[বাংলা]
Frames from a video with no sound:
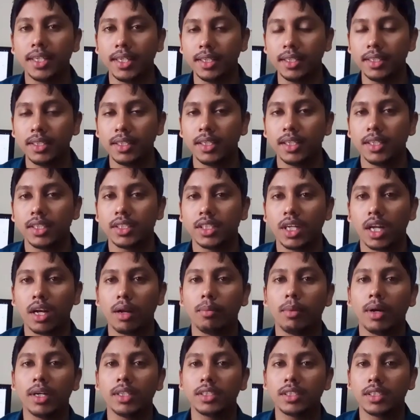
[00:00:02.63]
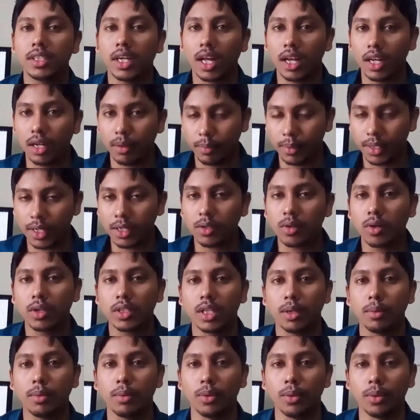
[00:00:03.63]
দিয়ে সারা মাস আনলিমিটেড
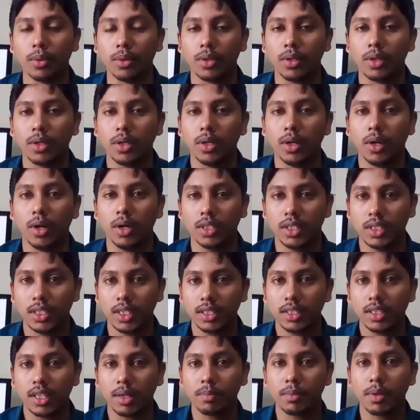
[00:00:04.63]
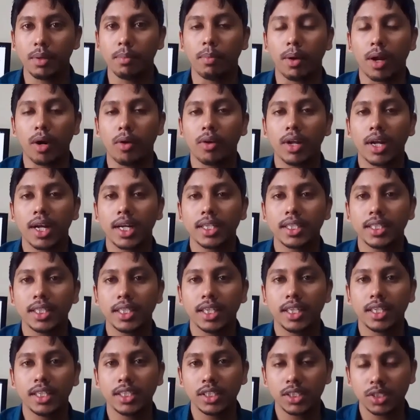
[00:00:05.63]
কথা বলুন অর্থাৎ আপনি বারো টাকা
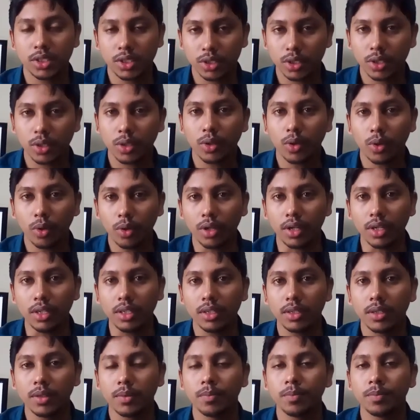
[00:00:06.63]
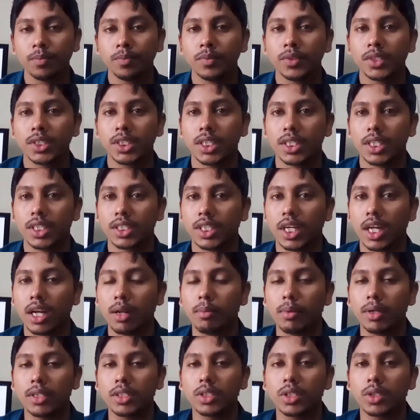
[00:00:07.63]
দিয়ে রেজিস্ট্রেশন করে সেটা সারা
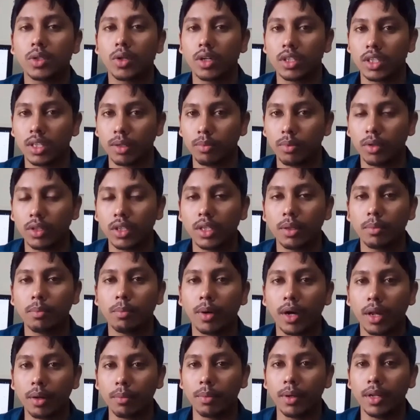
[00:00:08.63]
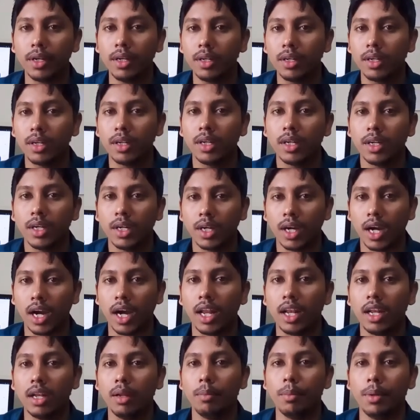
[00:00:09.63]
মাস কথা বলতে পারবেন
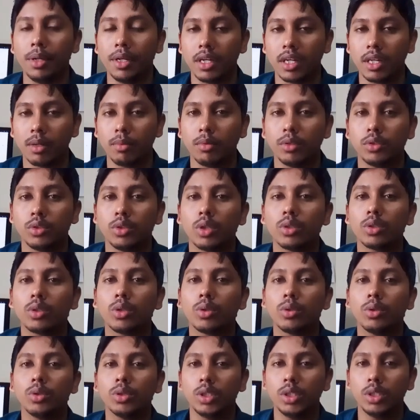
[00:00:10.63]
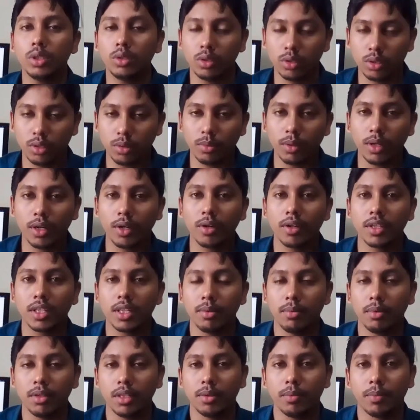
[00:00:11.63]
আনলিমিটেড আপনি যত খুশি ততবারই
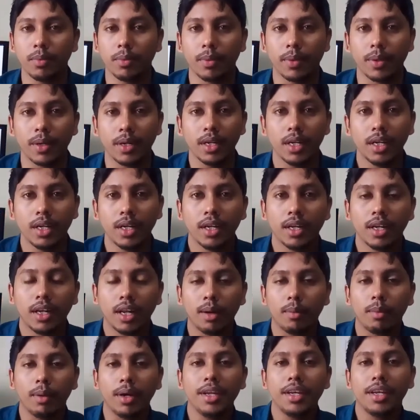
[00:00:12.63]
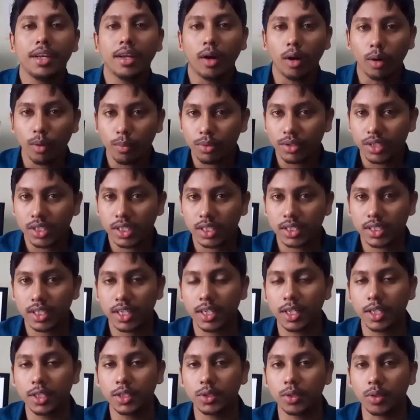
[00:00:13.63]
কথা বলতে পারবেন না ভাই এটা
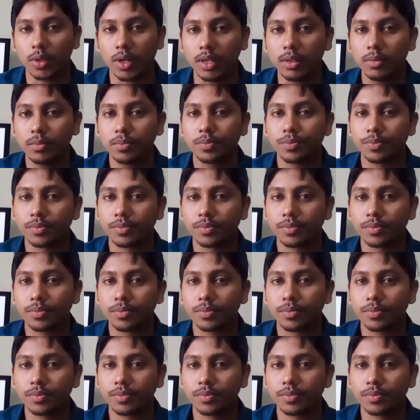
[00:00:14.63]
অবিশ্বাসের কিছু না